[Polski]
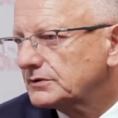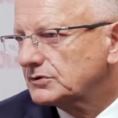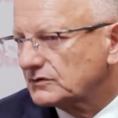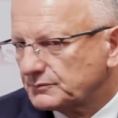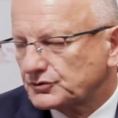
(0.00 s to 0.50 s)
e,
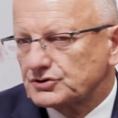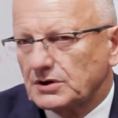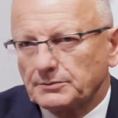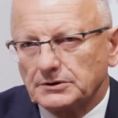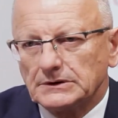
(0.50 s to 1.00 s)
nie
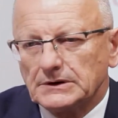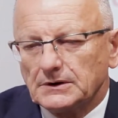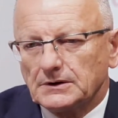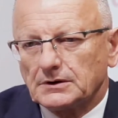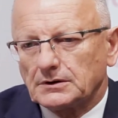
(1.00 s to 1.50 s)
rozpoczynamy.
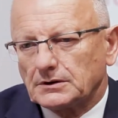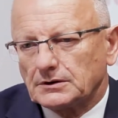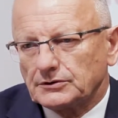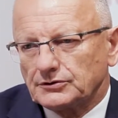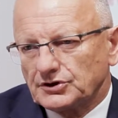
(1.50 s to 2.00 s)

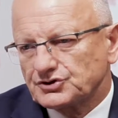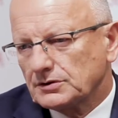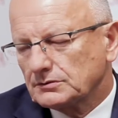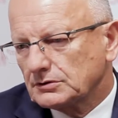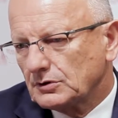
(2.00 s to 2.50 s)
E, ja
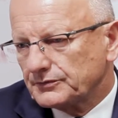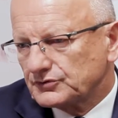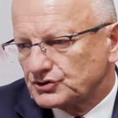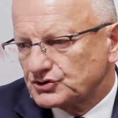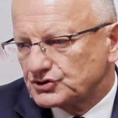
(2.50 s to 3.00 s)
chciałem tylko
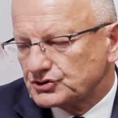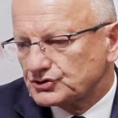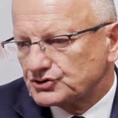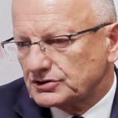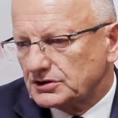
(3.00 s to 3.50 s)
powiedzieć,
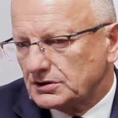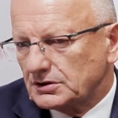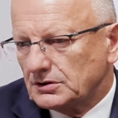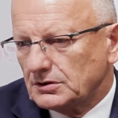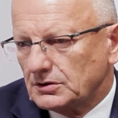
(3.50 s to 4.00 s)
że
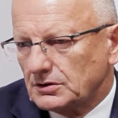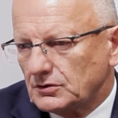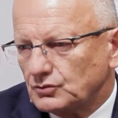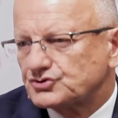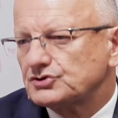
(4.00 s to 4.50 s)

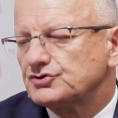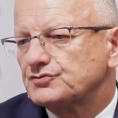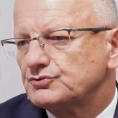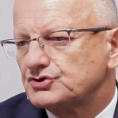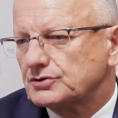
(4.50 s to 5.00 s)

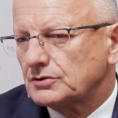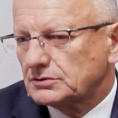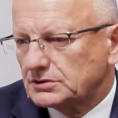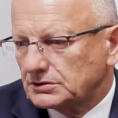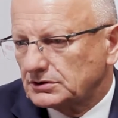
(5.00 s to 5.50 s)
uczyliśmy się od
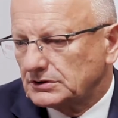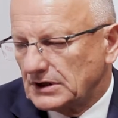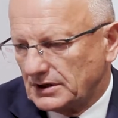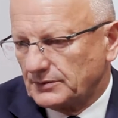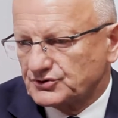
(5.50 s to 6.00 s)

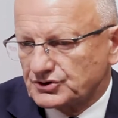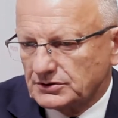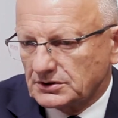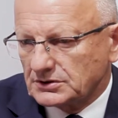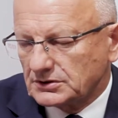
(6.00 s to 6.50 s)
najlepszych,